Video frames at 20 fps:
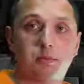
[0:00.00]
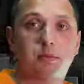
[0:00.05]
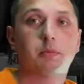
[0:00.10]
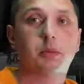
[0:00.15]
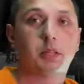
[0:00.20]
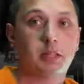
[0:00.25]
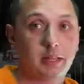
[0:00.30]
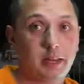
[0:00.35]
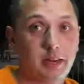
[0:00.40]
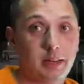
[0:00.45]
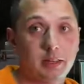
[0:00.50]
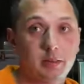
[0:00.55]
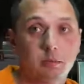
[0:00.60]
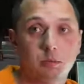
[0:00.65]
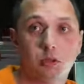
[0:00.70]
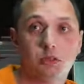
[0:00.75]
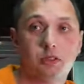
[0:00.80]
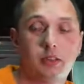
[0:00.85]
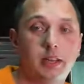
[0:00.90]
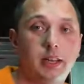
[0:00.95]
Благодаря этому
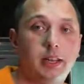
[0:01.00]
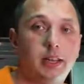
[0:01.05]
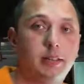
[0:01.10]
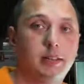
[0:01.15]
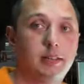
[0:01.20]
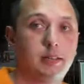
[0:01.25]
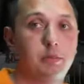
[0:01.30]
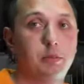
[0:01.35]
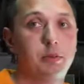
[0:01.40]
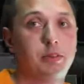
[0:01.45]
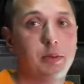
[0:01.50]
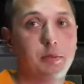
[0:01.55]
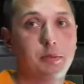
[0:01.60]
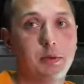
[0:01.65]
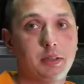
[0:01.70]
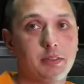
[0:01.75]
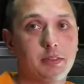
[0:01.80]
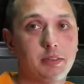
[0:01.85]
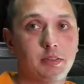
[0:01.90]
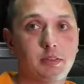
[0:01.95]
достигается
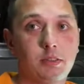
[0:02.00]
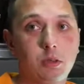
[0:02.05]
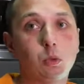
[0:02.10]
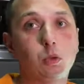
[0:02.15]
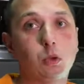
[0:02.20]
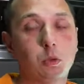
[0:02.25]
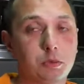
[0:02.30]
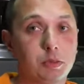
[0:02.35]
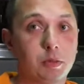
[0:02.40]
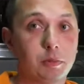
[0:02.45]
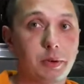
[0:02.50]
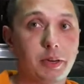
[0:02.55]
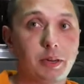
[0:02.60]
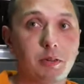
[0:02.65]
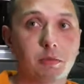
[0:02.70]
безопасность и удобство при